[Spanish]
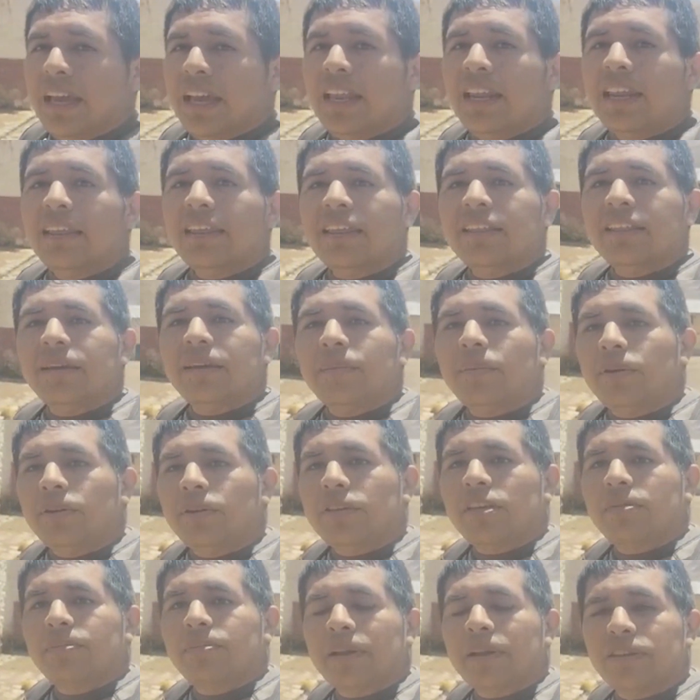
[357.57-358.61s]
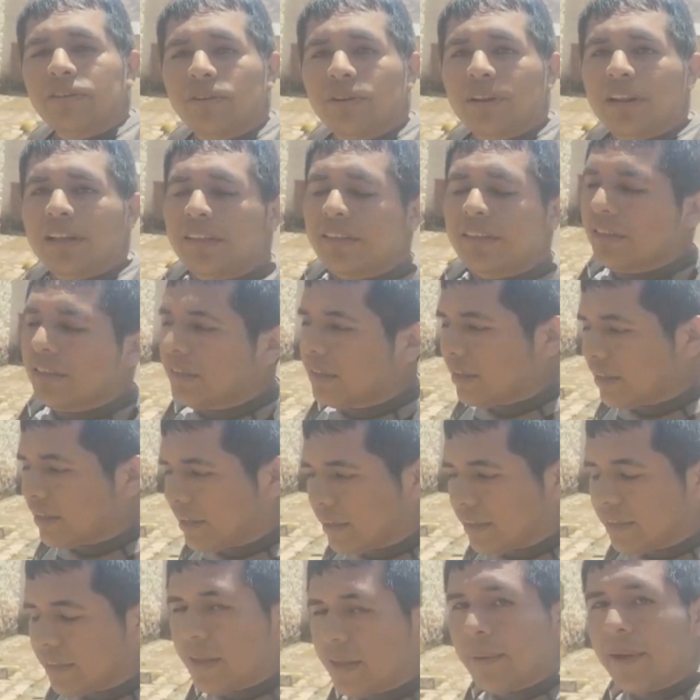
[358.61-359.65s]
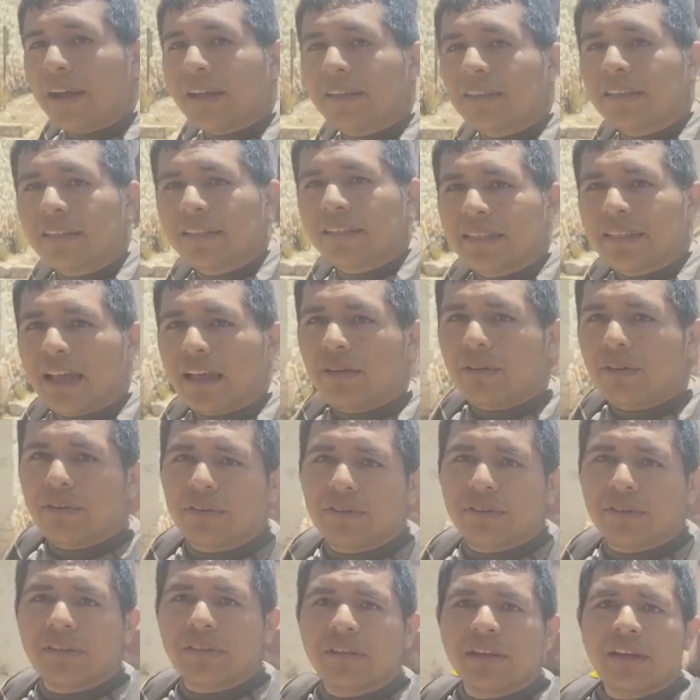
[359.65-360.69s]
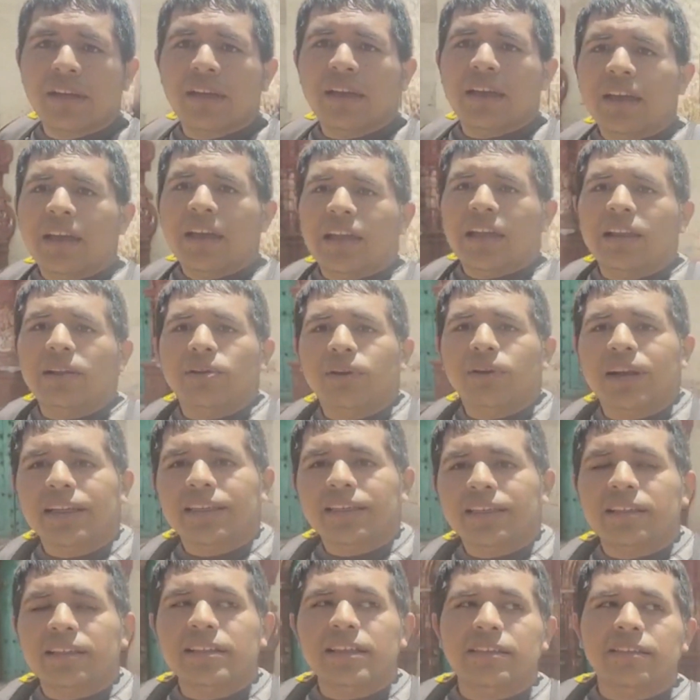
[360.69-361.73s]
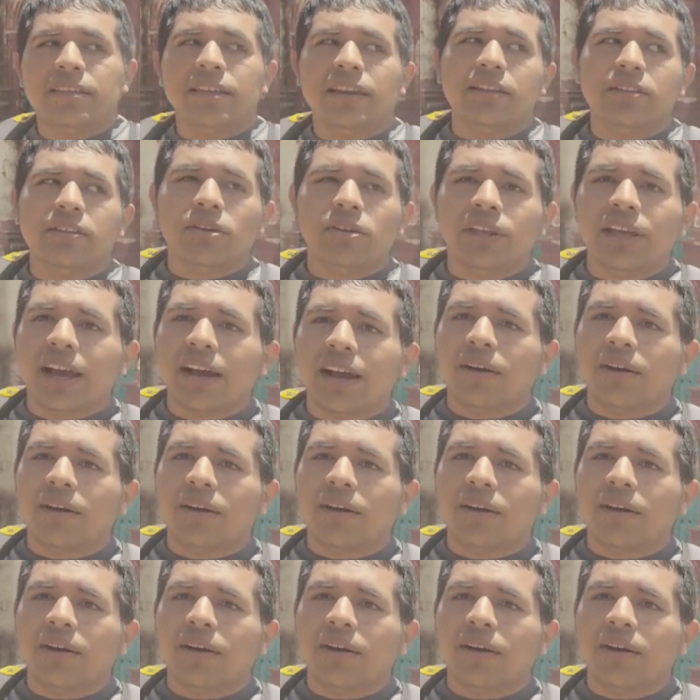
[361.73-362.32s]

En ese tiempo los españoles estaban asentados en lo que es el distrito de